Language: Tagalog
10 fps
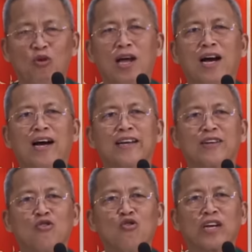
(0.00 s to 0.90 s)

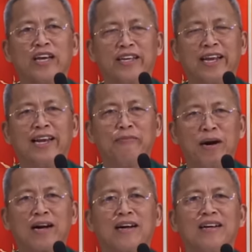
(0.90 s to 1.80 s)
Bulahan ko kay
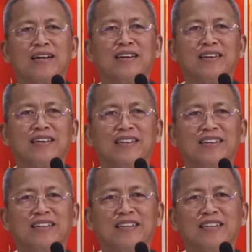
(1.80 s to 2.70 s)
gilibak.
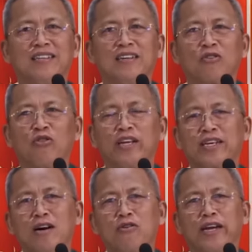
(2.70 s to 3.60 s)
Kung
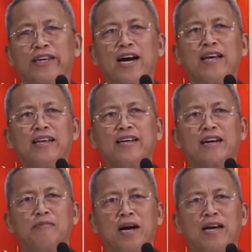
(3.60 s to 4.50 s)
ikaw gidaig
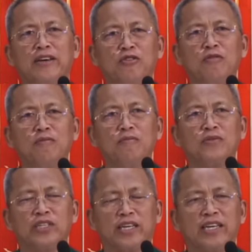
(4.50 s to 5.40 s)
kag maayo,
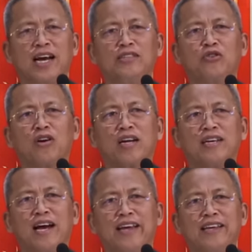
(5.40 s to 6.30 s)
sigihan jud kag
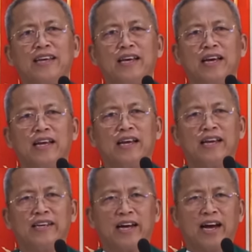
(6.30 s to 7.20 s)
daig,
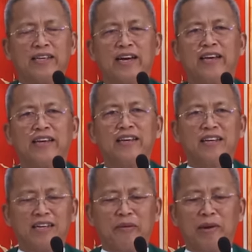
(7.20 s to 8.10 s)
ing
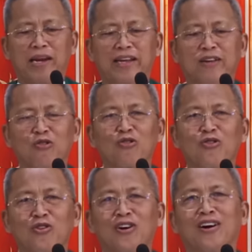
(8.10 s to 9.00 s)
naayay na miligro
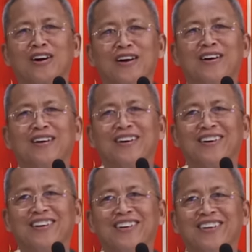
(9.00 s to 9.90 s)
ko.
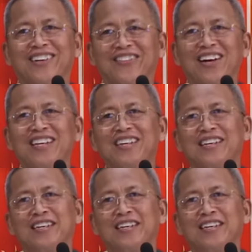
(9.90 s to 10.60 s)
O, di ba?